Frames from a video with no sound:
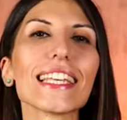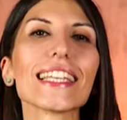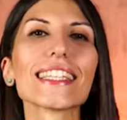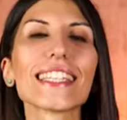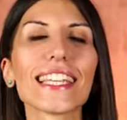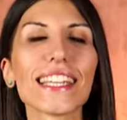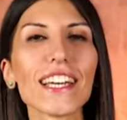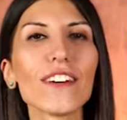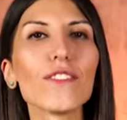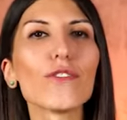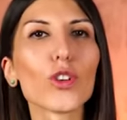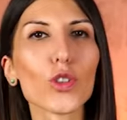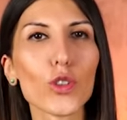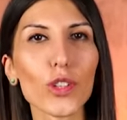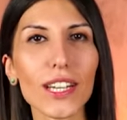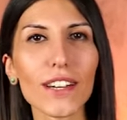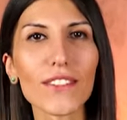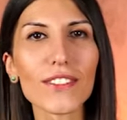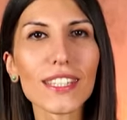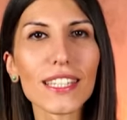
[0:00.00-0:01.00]
İstenen
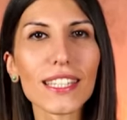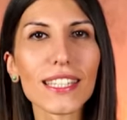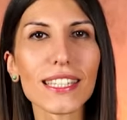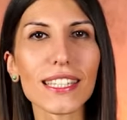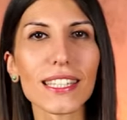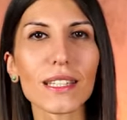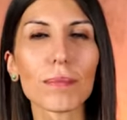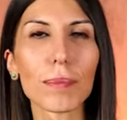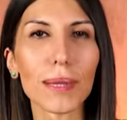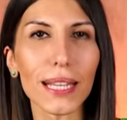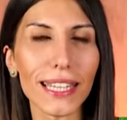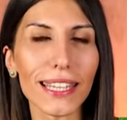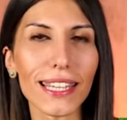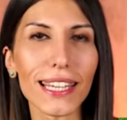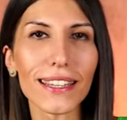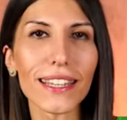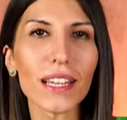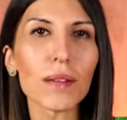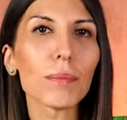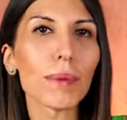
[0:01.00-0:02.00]
fotoğraf sayısı
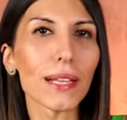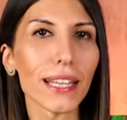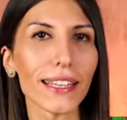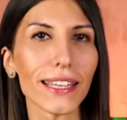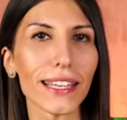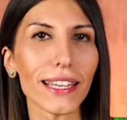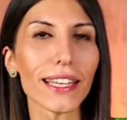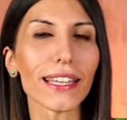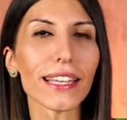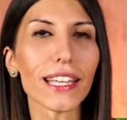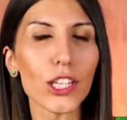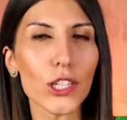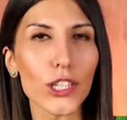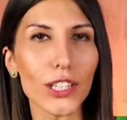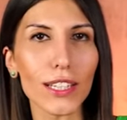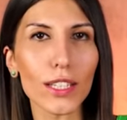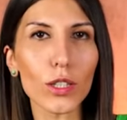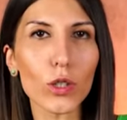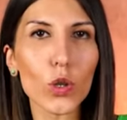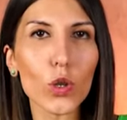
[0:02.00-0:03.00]
belediyeden belediyeye
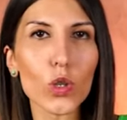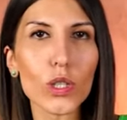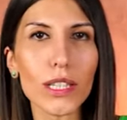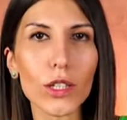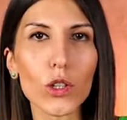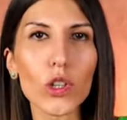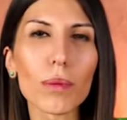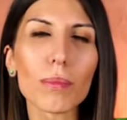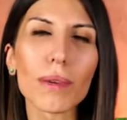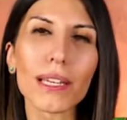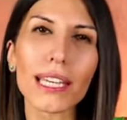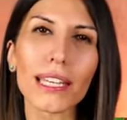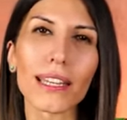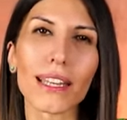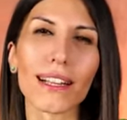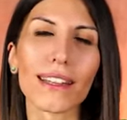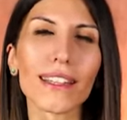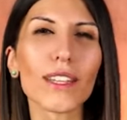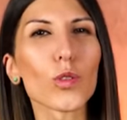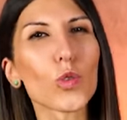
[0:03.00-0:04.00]
değişiklik gösteriyor ama
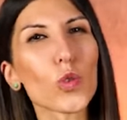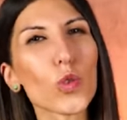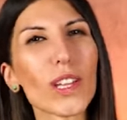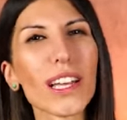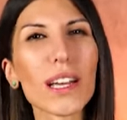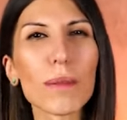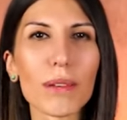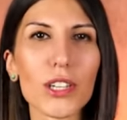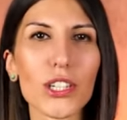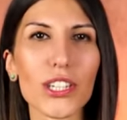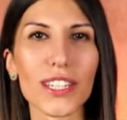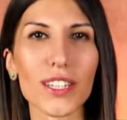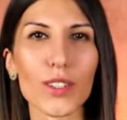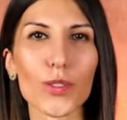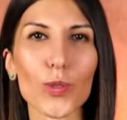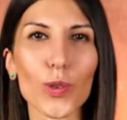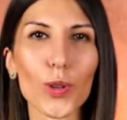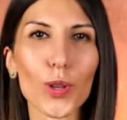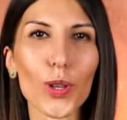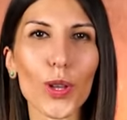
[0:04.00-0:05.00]
genelde 3 ila 5
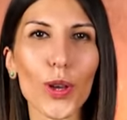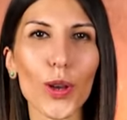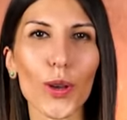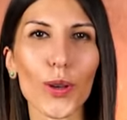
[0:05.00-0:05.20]
arası oluyor.